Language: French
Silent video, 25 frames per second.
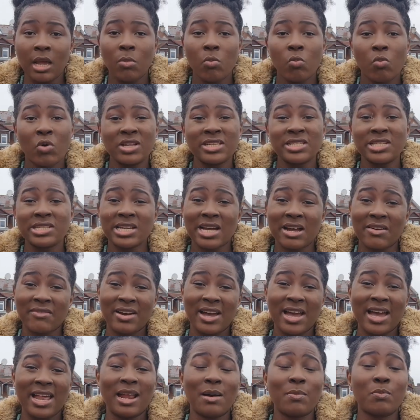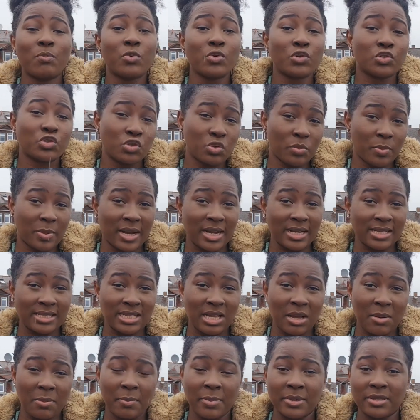Moi, j'ai travaillé à la poste, par
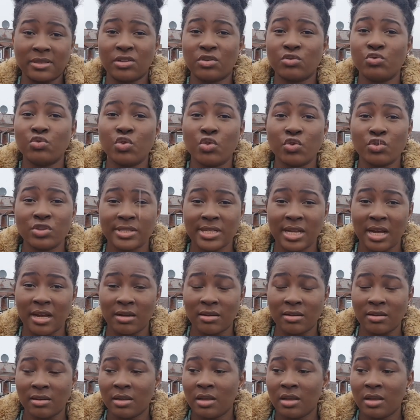exemple, pendant deux ans,